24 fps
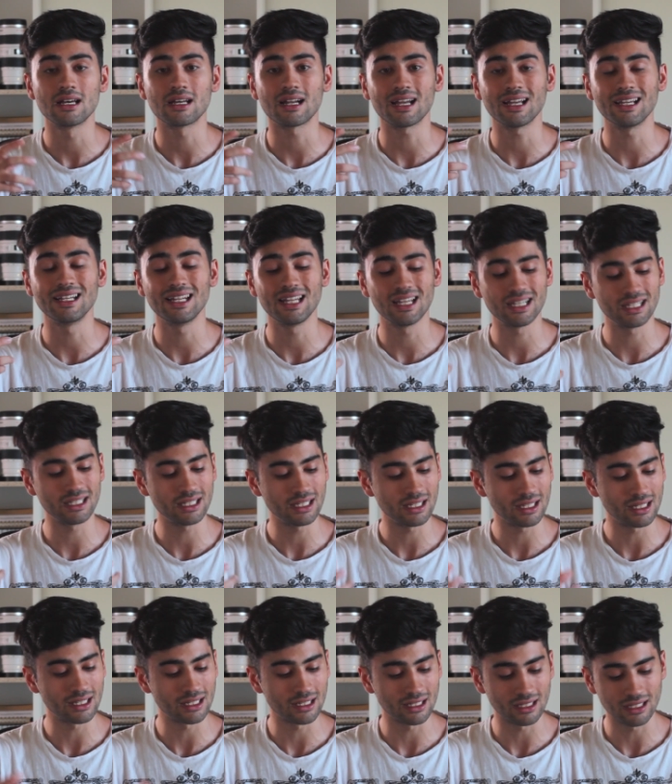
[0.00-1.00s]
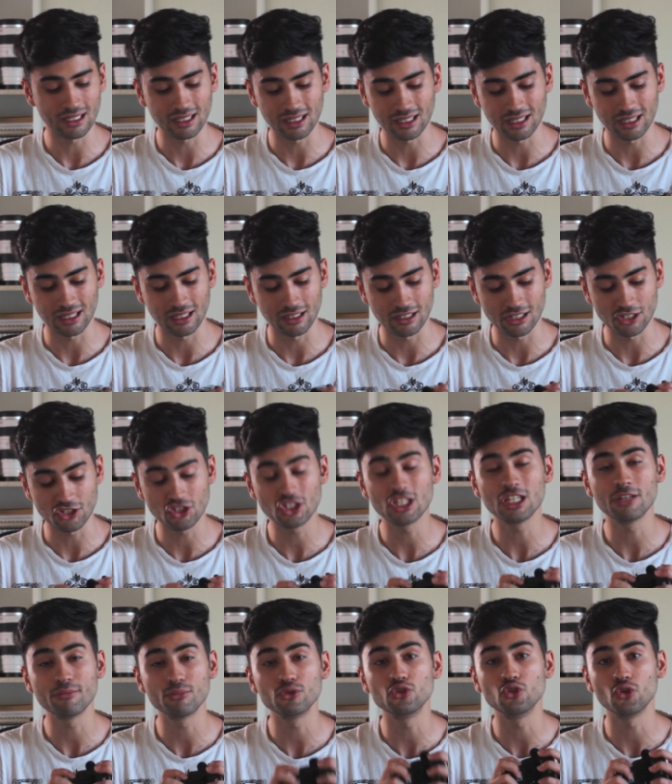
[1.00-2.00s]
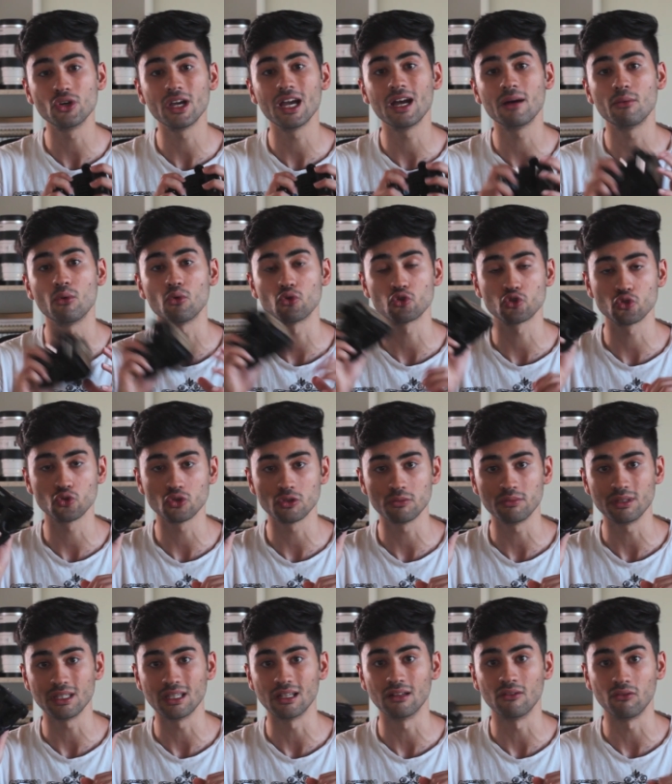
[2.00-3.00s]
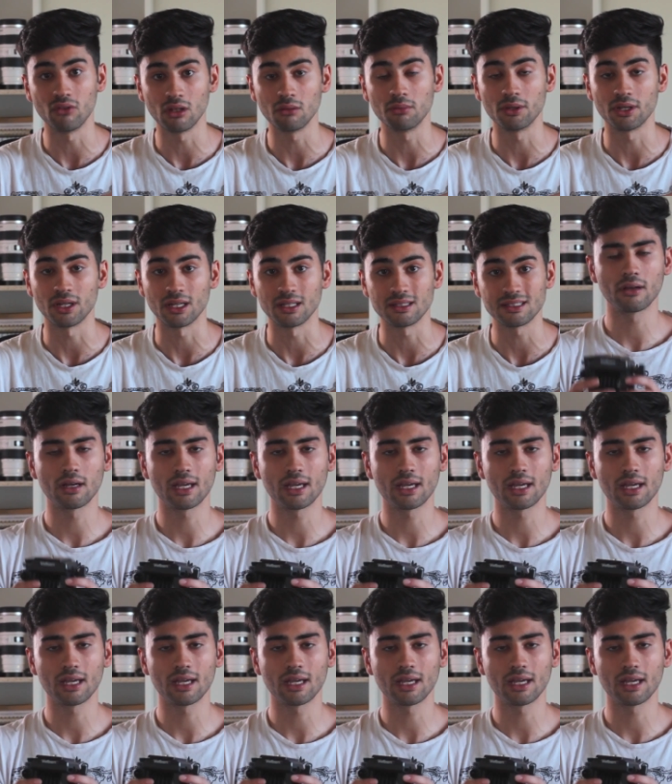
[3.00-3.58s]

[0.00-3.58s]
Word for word: رح يلاقي آه، الشيء اللي بده اياه موجود بالفيلبن هيد